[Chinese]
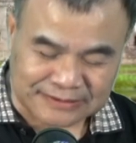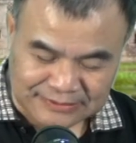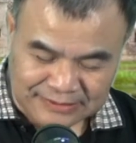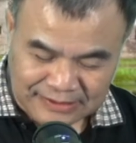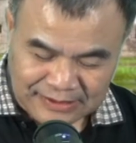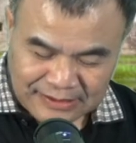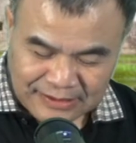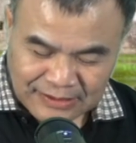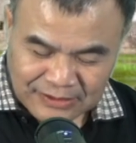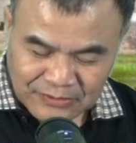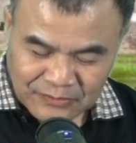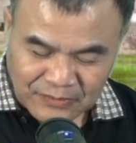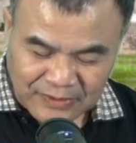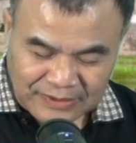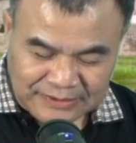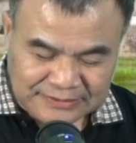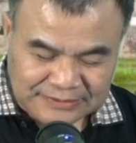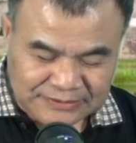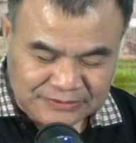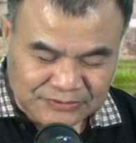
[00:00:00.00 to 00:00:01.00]
石。
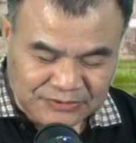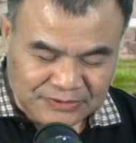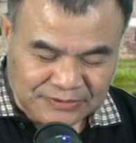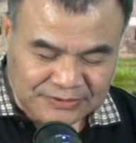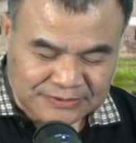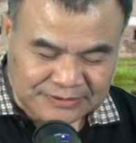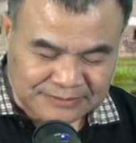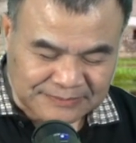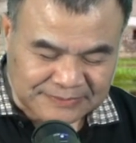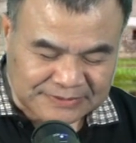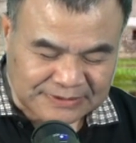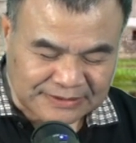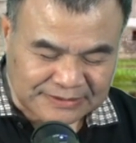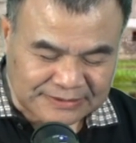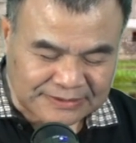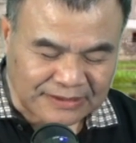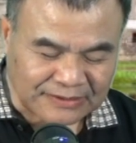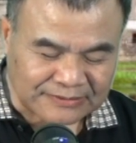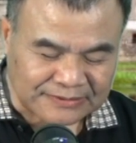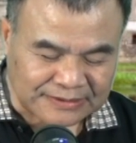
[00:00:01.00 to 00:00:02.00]
王安石说什么叫“
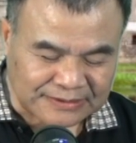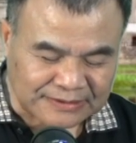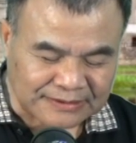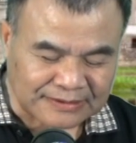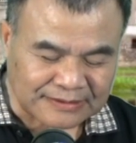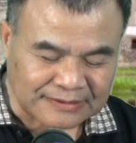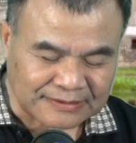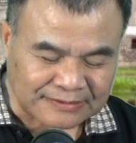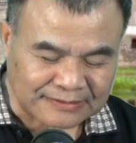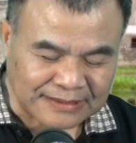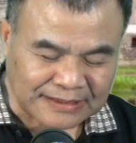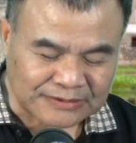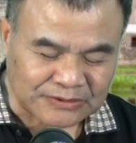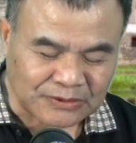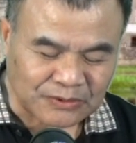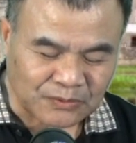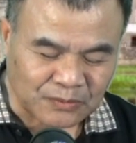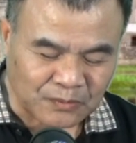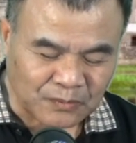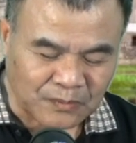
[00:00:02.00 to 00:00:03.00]
一道德”呢？他
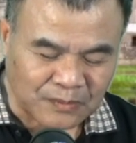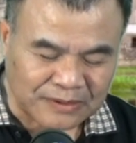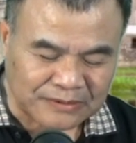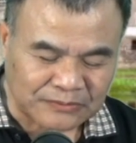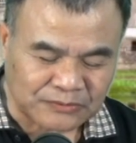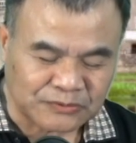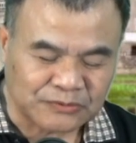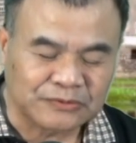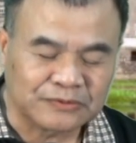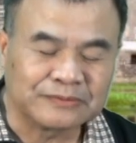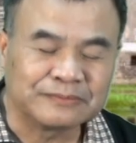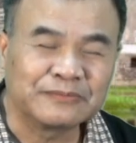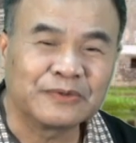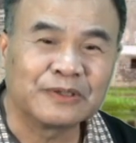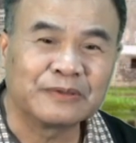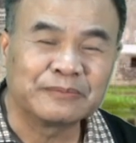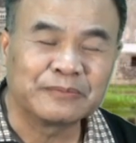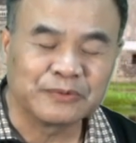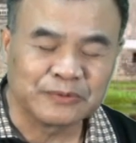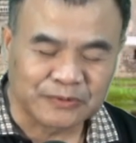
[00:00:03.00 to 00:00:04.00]
说：“万物
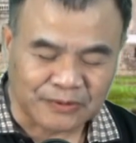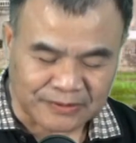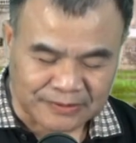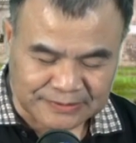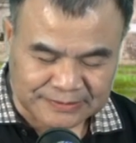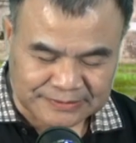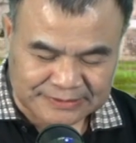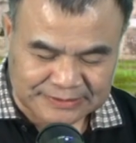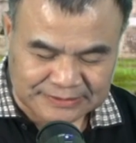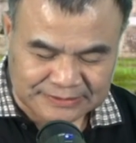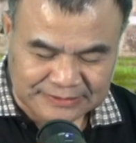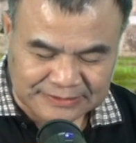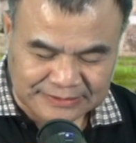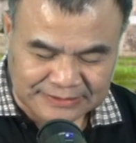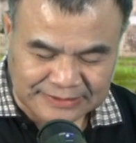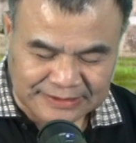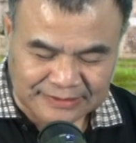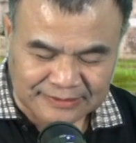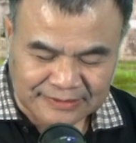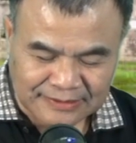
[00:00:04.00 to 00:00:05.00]
莫不有自理
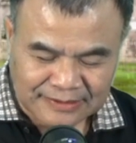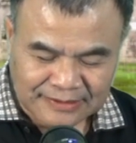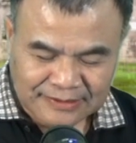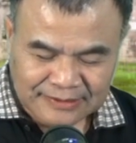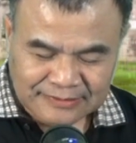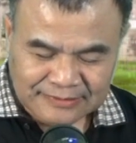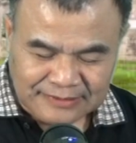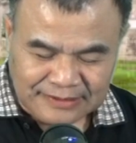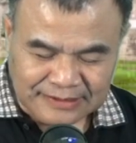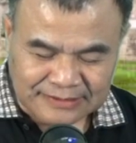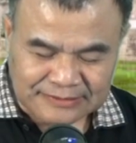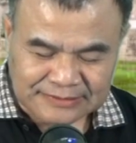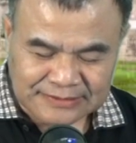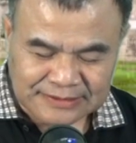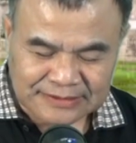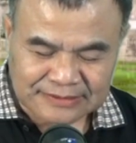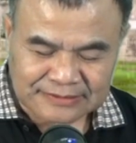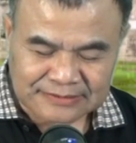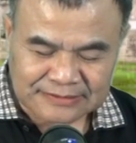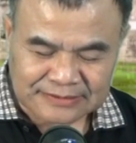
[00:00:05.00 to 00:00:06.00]
焉。”能
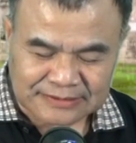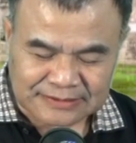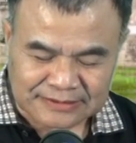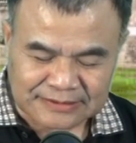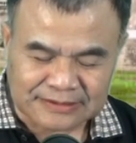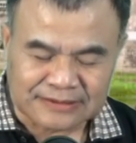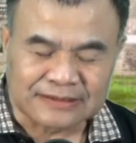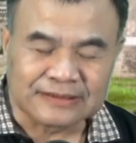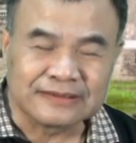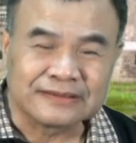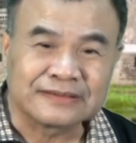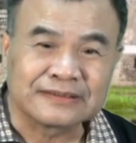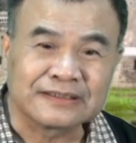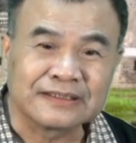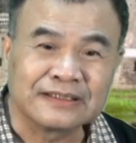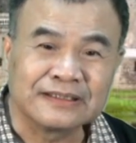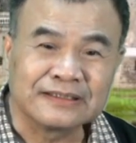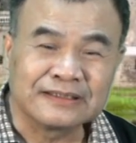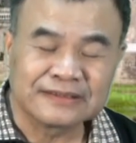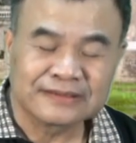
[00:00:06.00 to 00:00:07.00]
经其理，
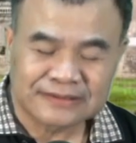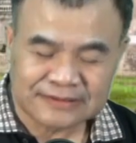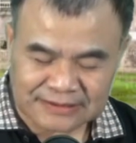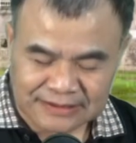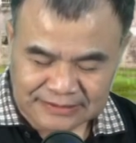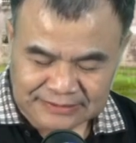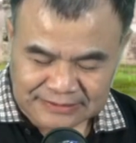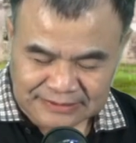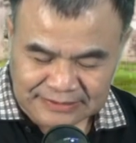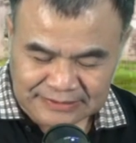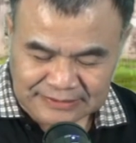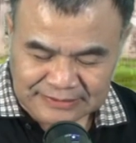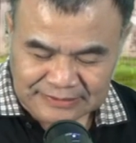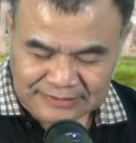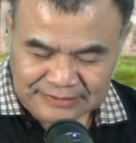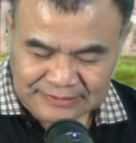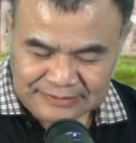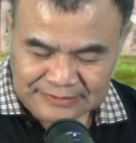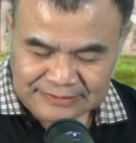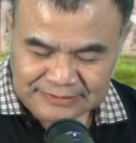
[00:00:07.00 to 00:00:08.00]
则圣人理。
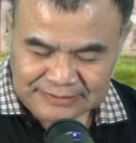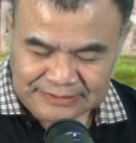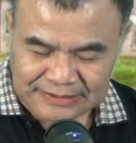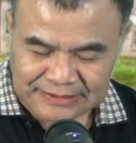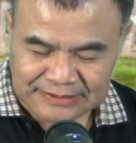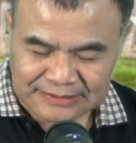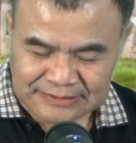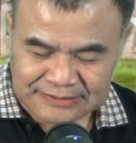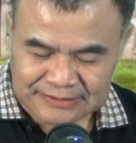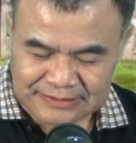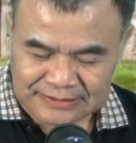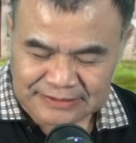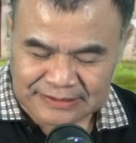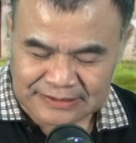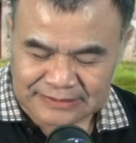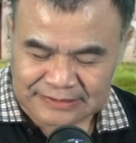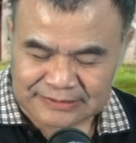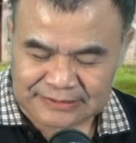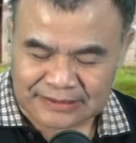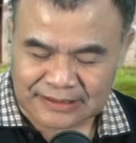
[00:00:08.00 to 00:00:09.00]
经其
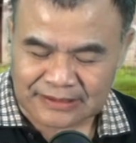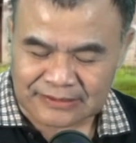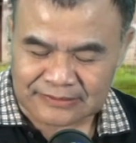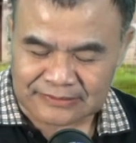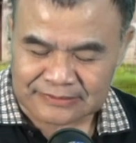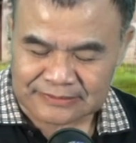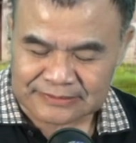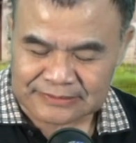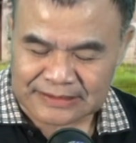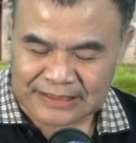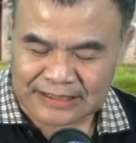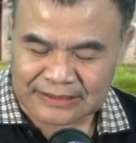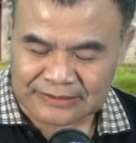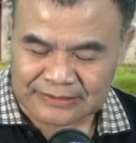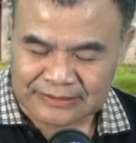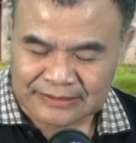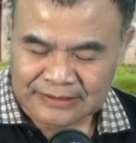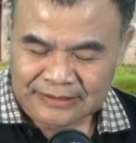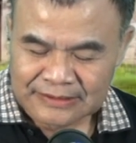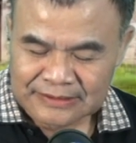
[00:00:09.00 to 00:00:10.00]
理之道，
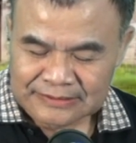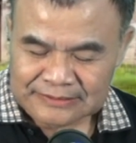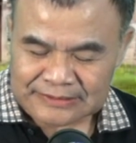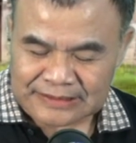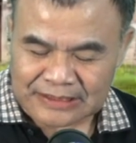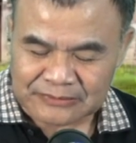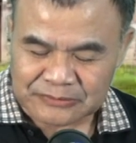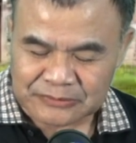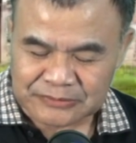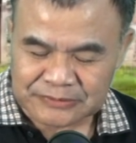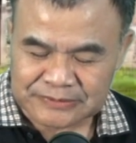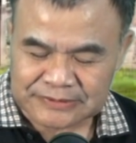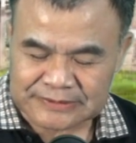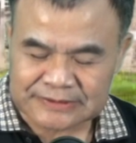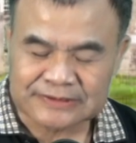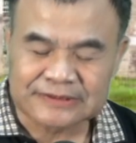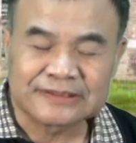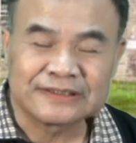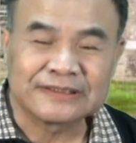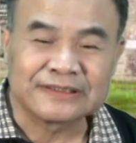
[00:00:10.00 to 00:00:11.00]
在在乎
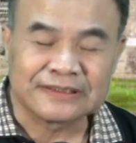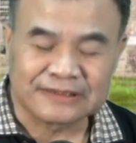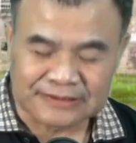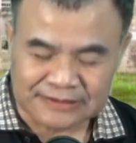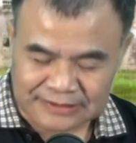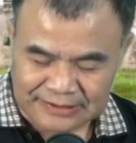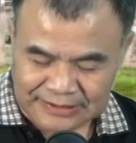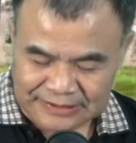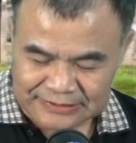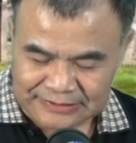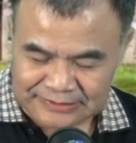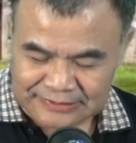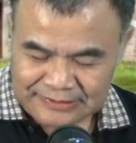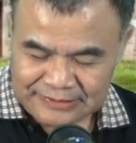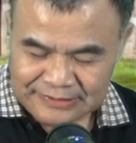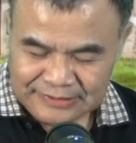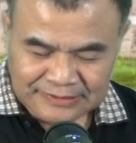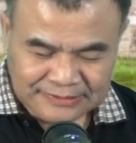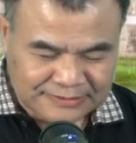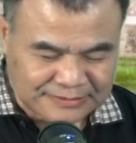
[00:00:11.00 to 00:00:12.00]
治其一而已。
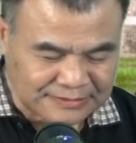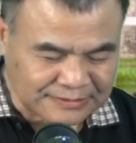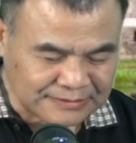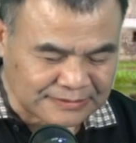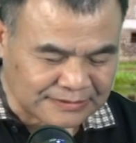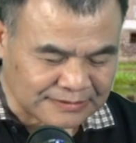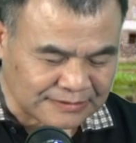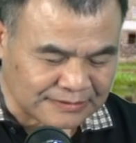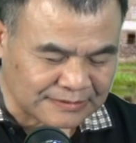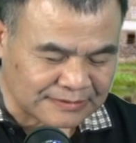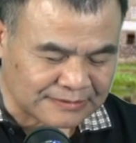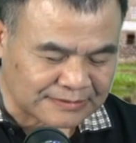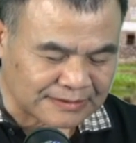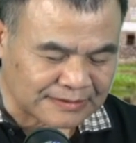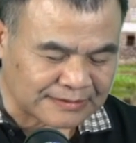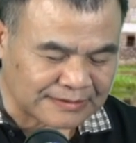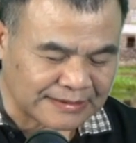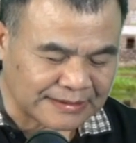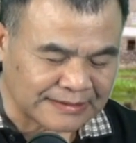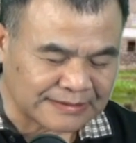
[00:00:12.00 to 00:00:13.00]
治其一，
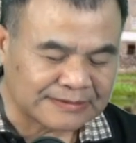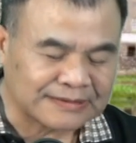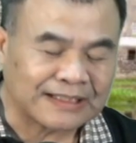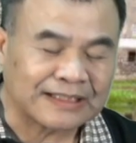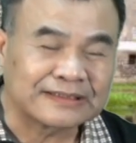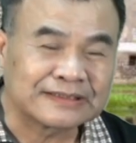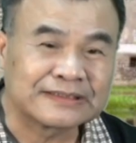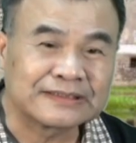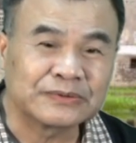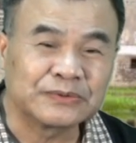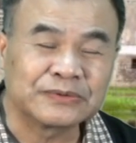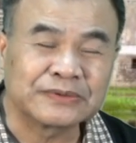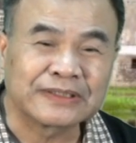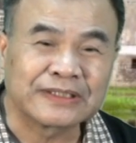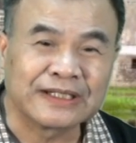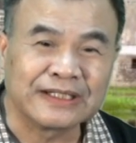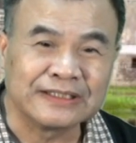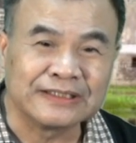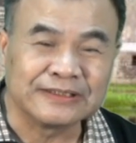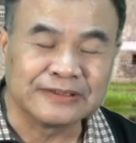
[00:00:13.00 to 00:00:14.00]
则天下之物
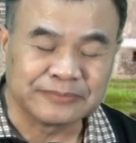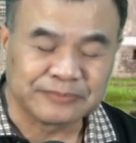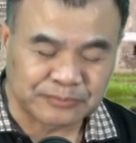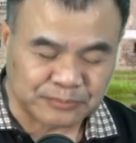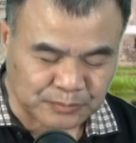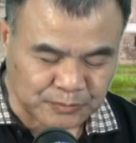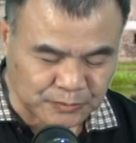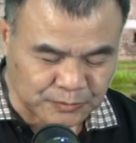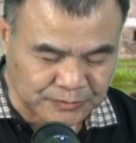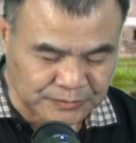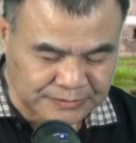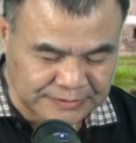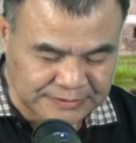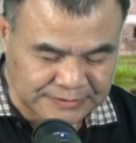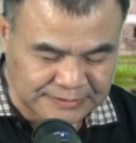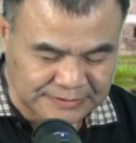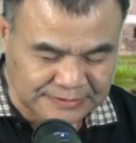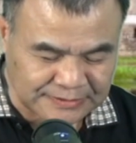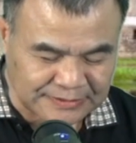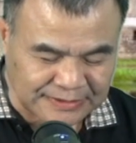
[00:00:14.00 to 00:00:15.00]
可以不
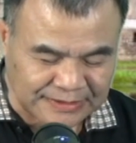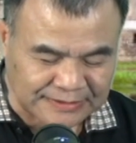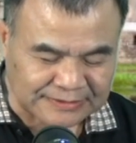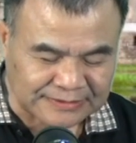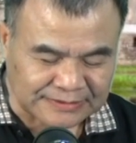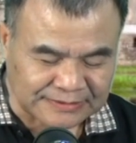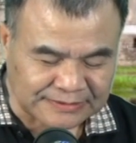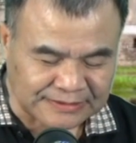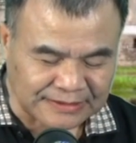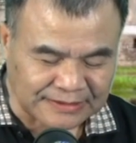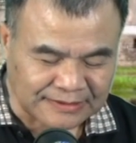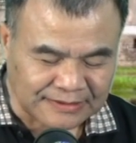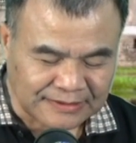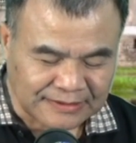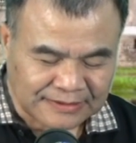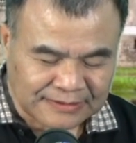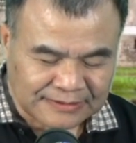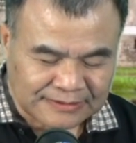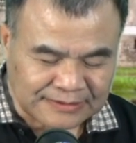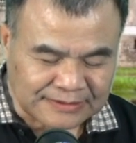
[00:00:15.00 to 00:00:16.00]
思而得也。《
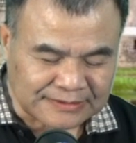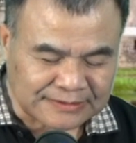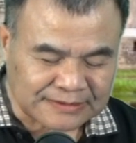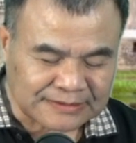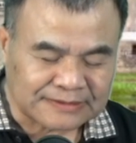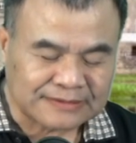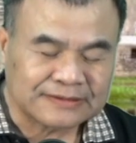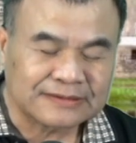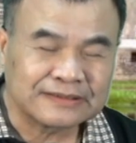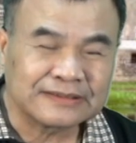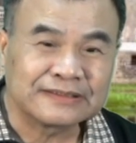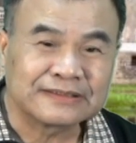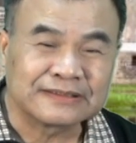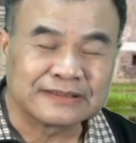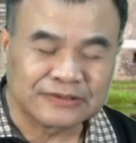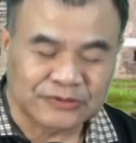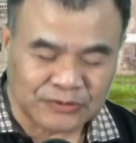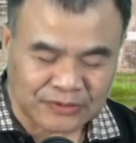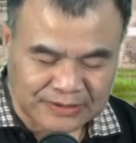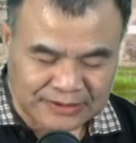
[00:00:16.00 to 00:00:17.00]
易经》系
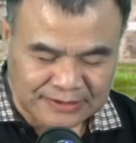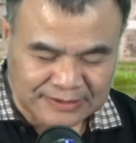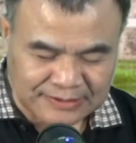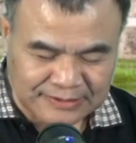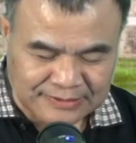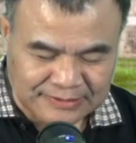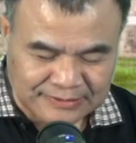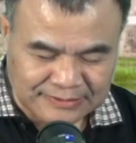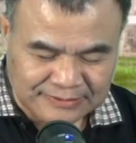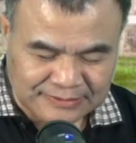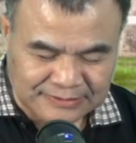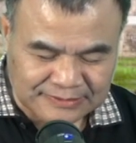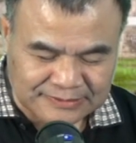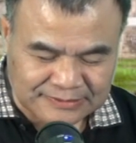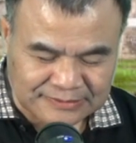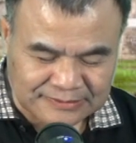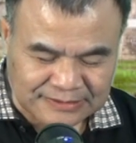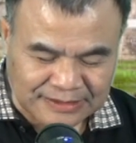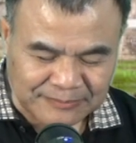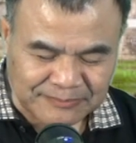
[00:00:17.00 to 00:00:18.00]
辞曰：“一
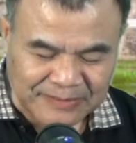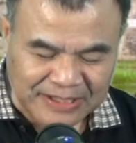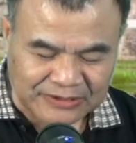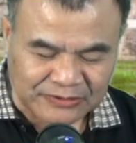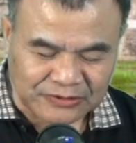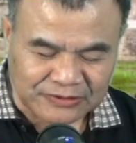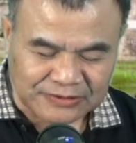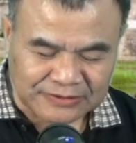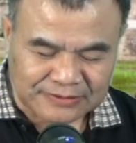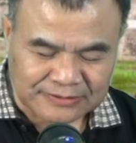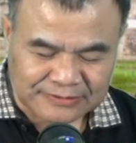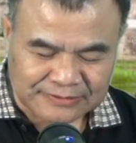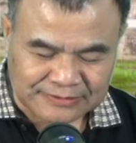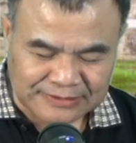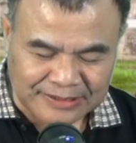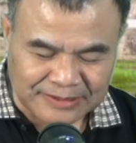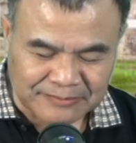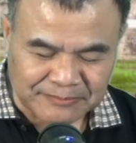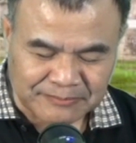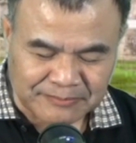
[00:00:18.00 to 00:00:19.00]
字而百虑。”
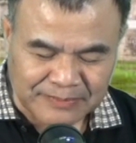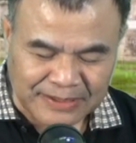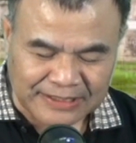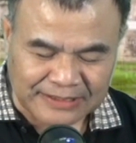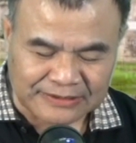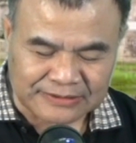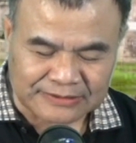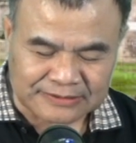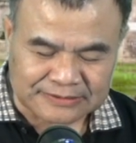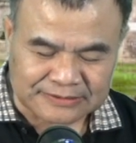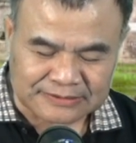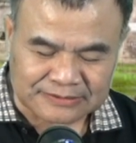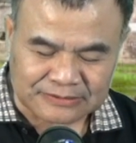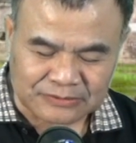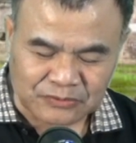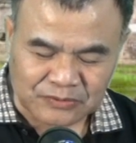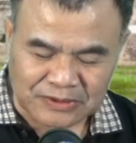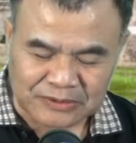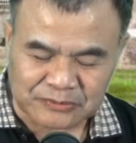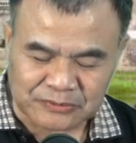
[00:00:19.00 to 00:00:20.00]
言百虑之
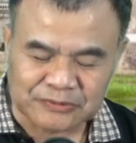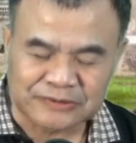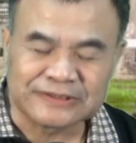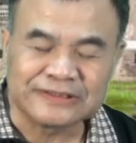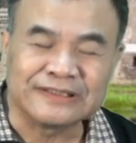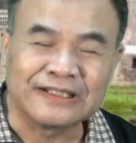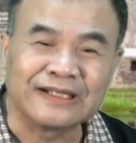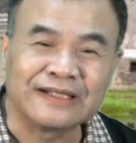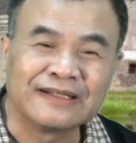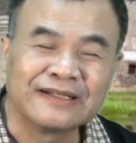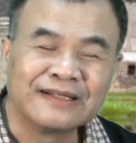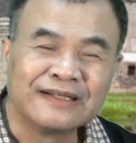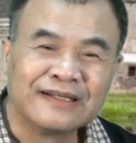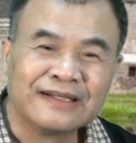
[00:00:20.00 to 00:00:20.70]
归乎一也。